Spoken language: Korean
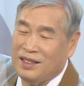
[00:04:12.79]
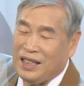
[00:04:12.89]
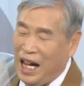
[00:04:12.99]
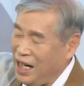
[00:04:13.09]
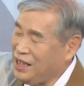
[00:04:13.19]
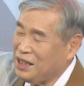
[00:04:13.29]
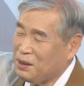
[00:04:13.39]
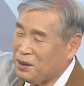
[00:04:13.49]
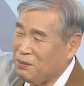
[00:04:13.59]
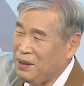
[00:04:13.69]
다 이
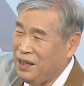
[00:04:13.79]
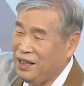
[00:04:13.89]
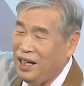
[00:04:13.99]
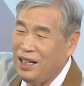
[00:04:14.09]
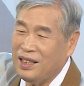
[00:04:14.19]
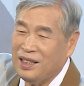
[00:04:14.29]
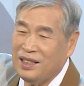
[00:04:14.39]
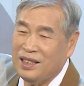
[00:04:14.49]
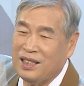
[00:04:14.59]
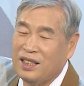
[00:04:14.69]
시점이 아니라
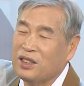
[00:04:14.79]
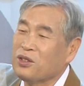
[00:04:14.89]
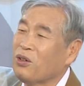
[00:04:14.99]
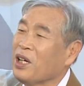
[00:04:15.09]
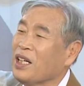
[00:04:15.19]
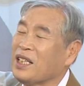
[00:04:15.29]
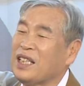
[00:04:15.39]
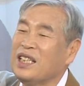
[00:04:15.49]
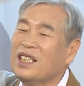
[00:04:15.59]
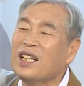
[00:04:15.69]
그 속에
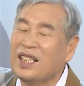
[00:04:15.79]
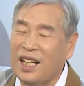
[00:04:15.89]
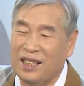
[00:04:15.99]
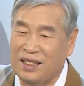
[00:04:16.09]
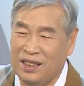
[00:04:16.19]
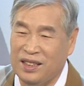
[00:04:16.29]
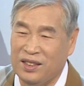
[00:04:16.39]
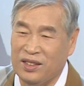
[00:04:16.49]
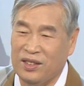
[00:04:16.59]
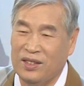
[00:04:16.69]
기능이라는 것이
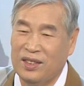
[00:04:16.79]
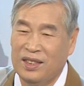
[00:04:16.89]
있어요.